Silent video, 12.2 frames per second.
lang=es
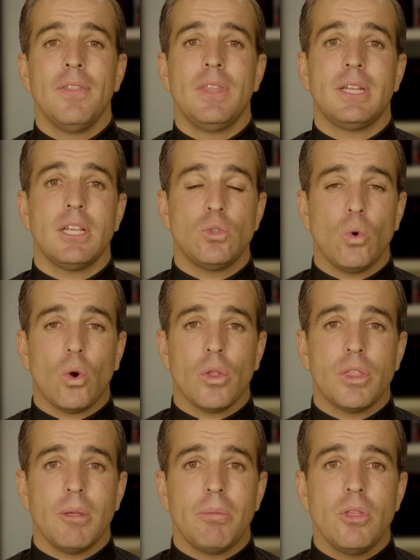desde su
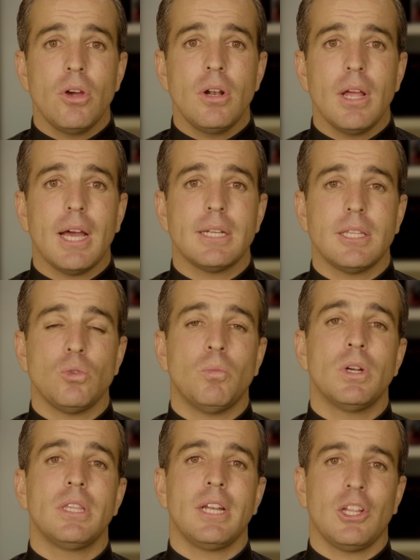concepción hasta su
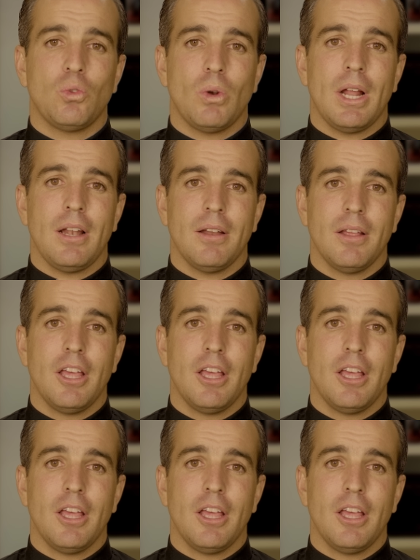muerte natural.